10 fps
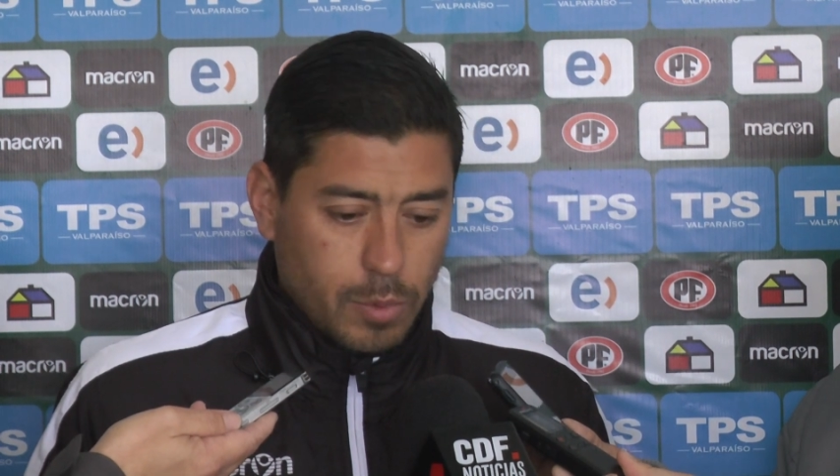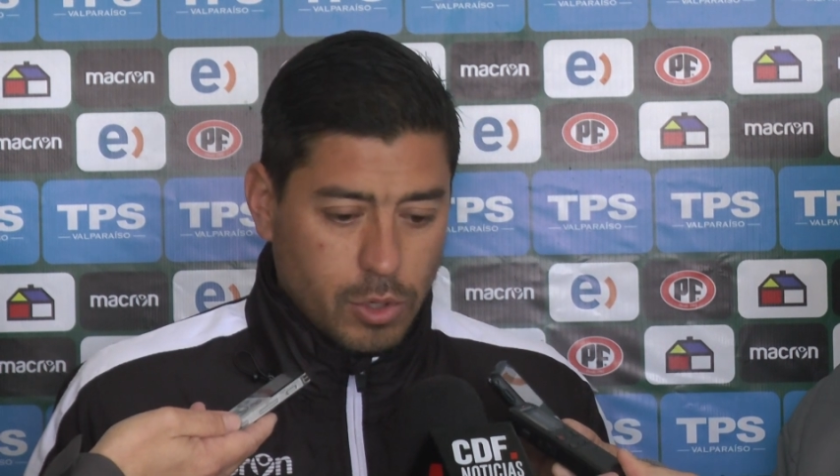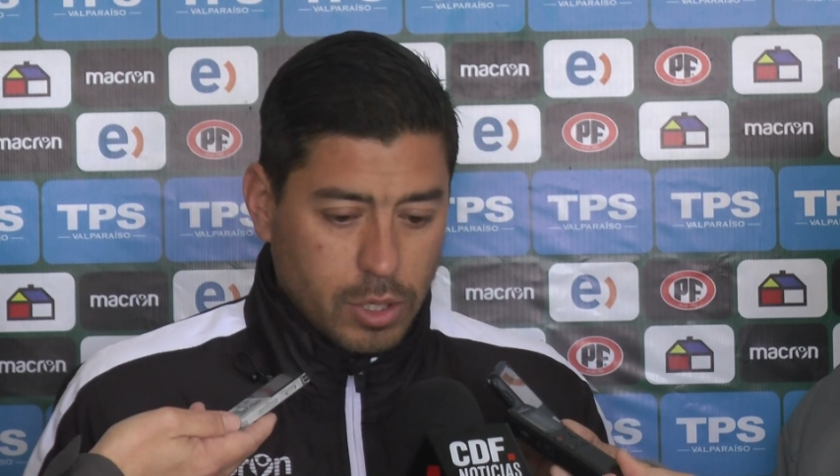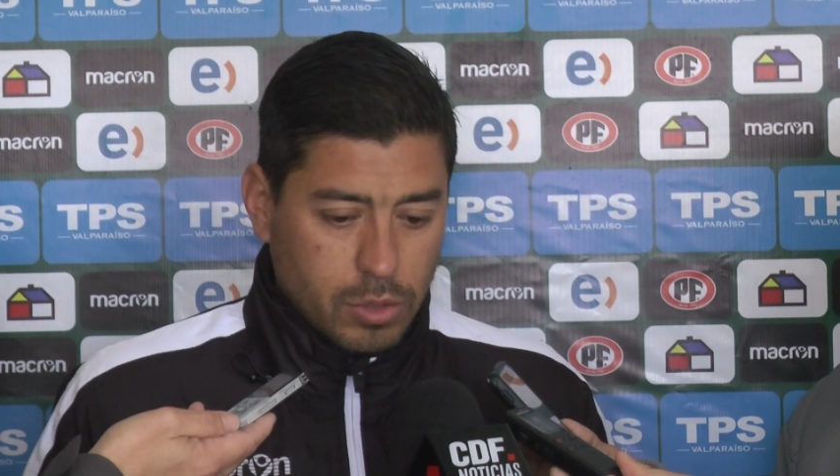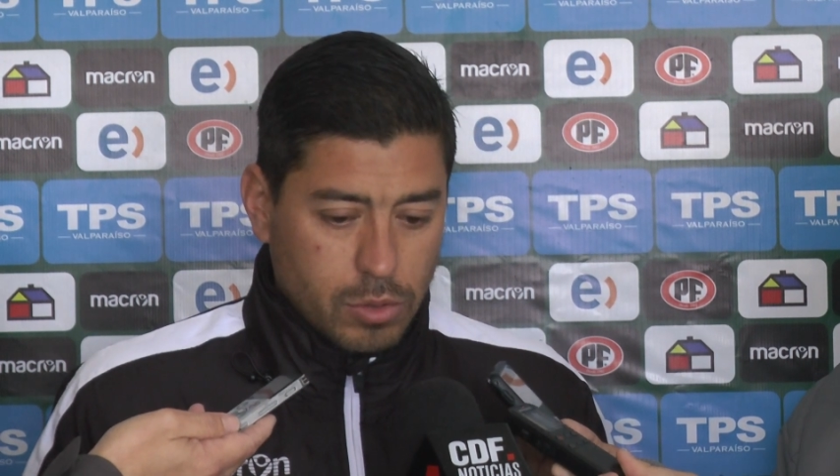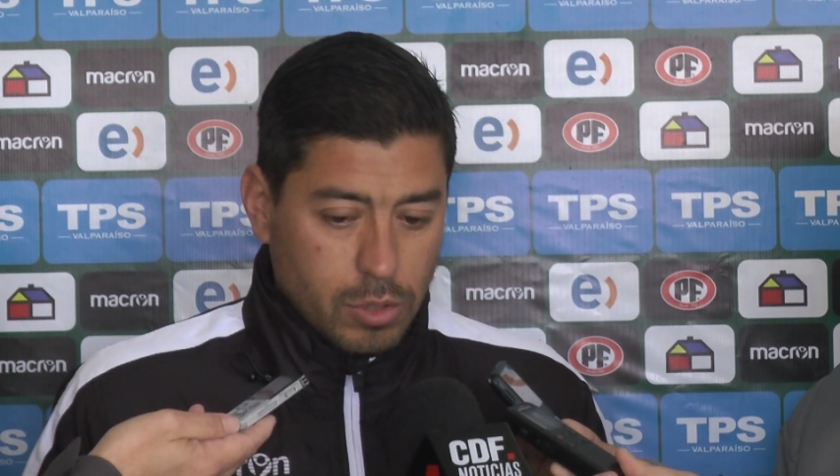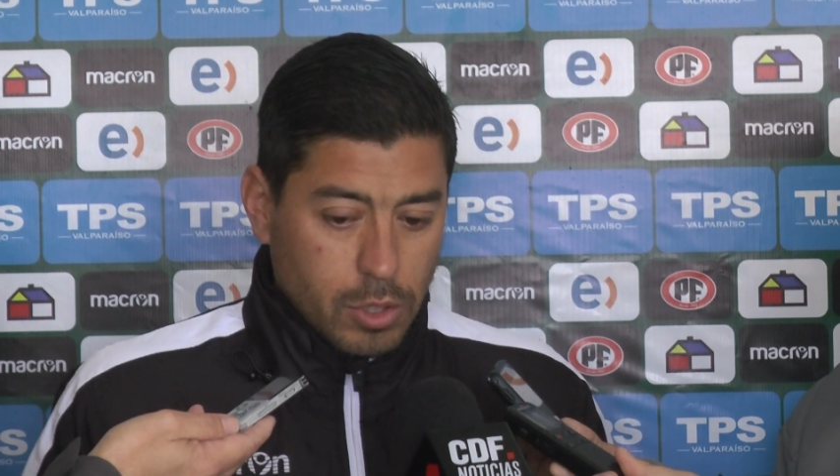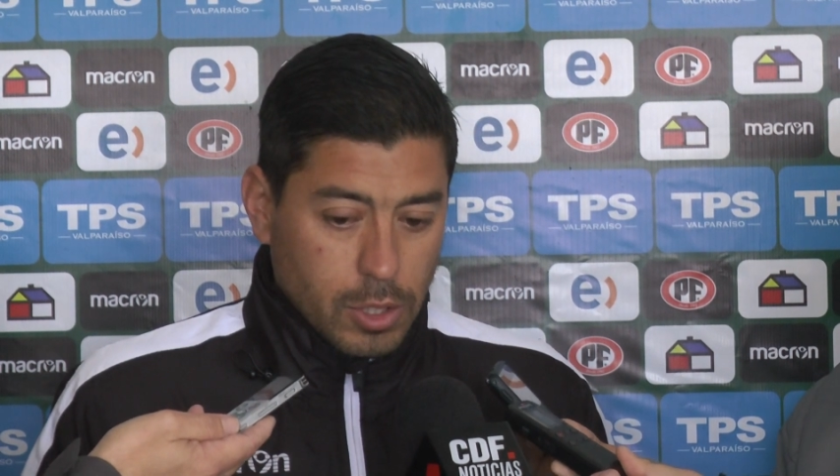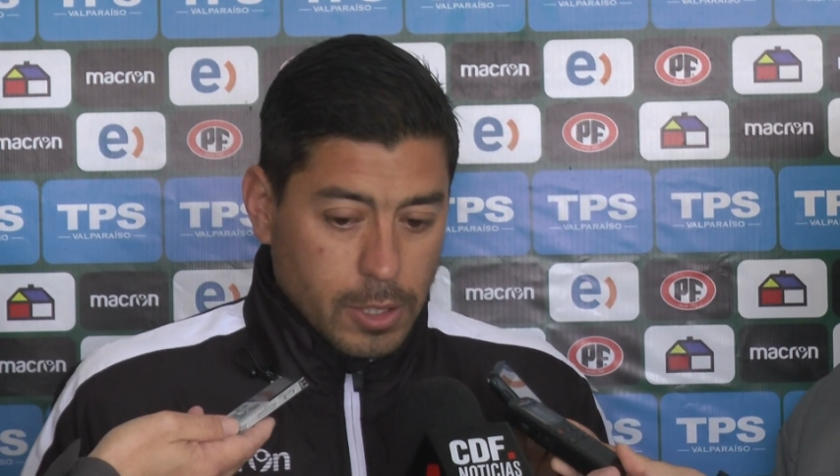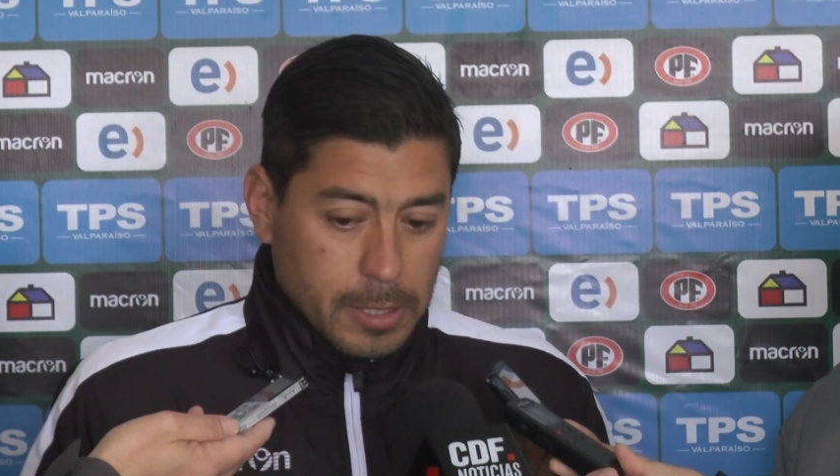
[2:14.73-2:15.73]
Por lo tanto,
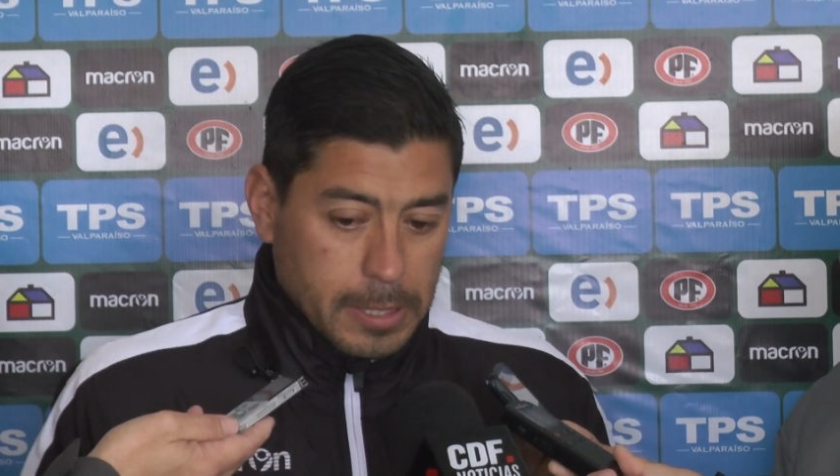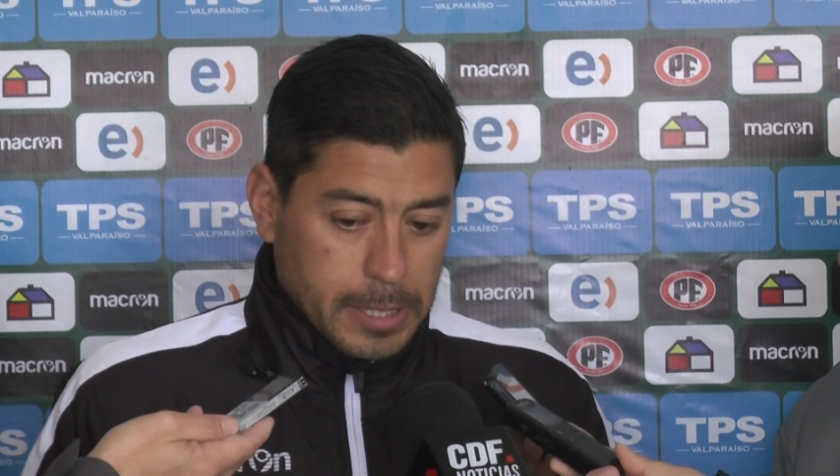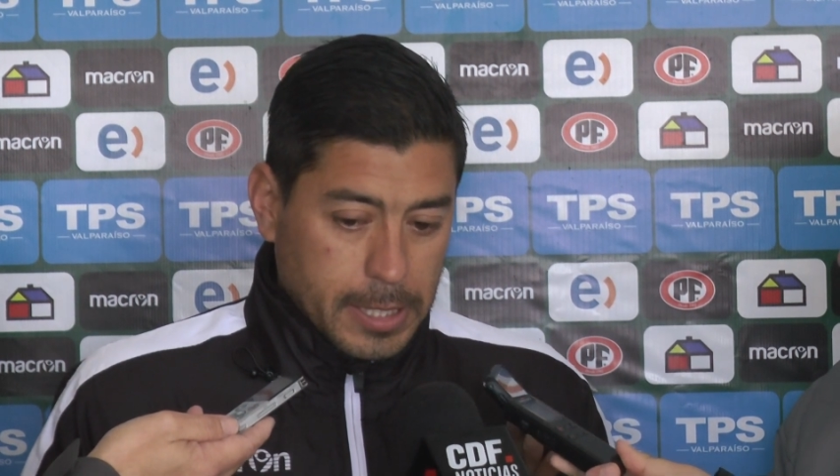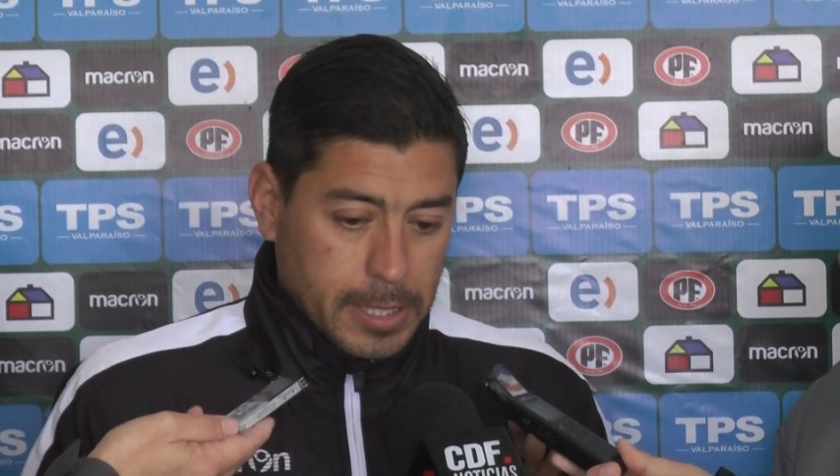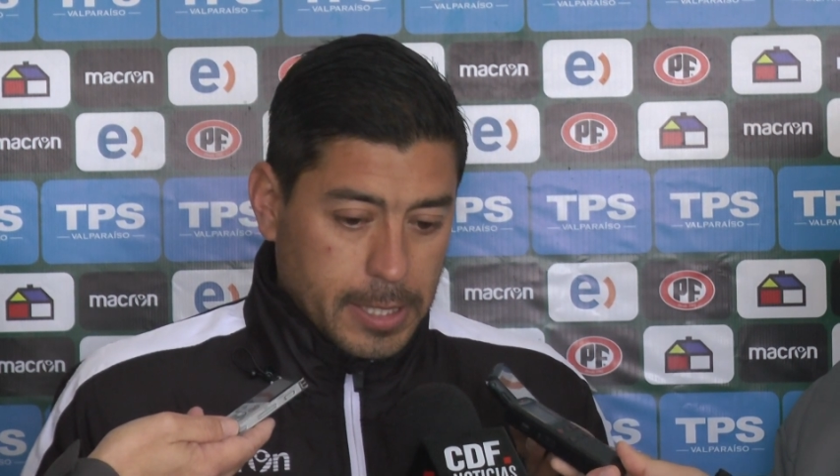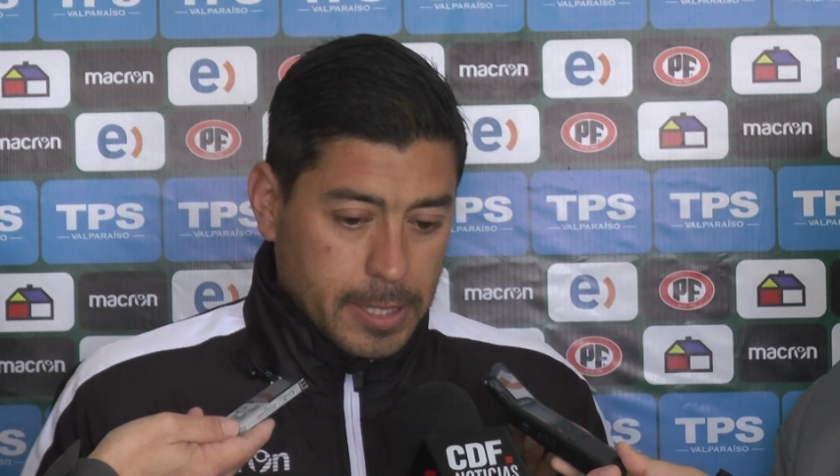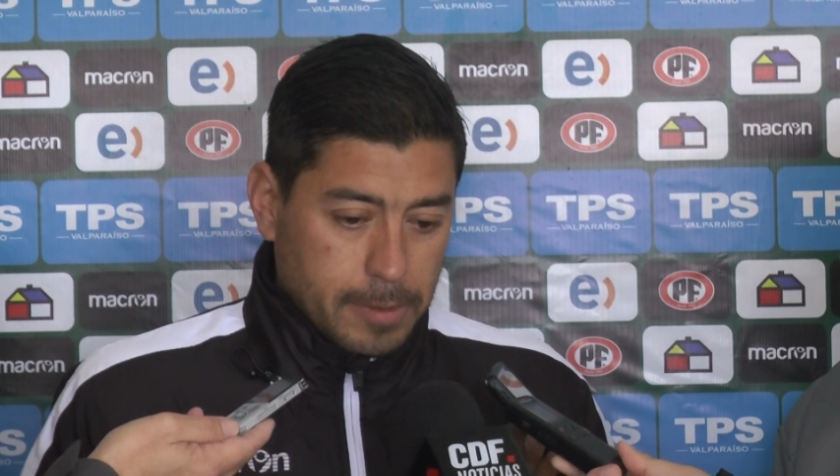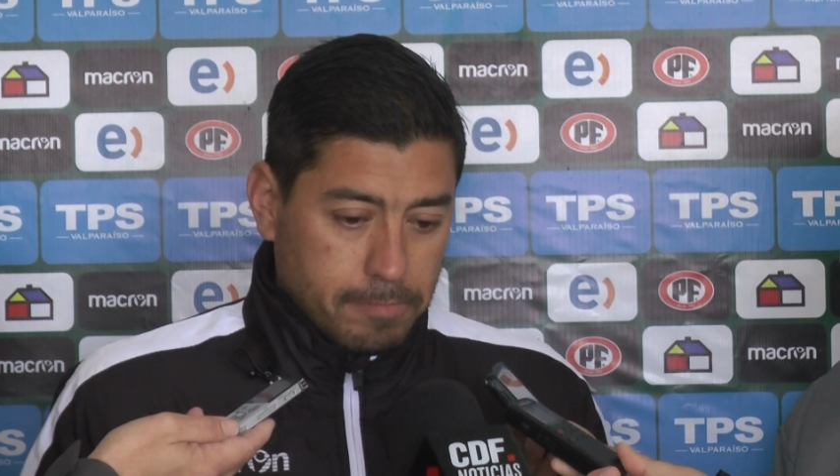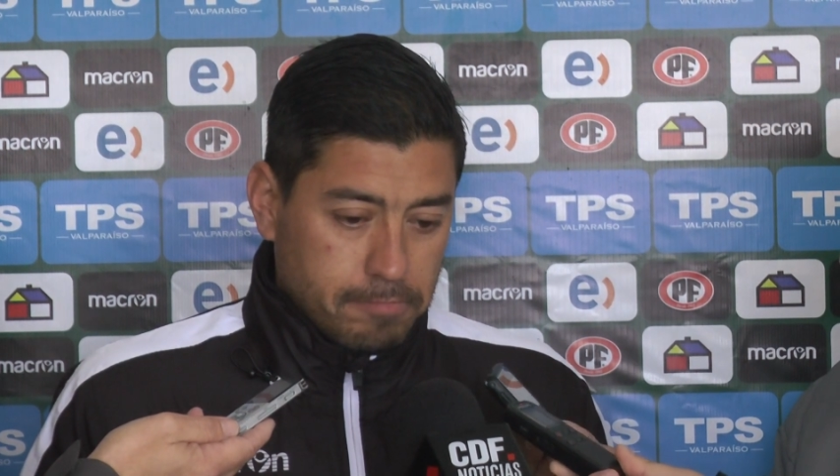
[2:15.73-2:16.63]
eh,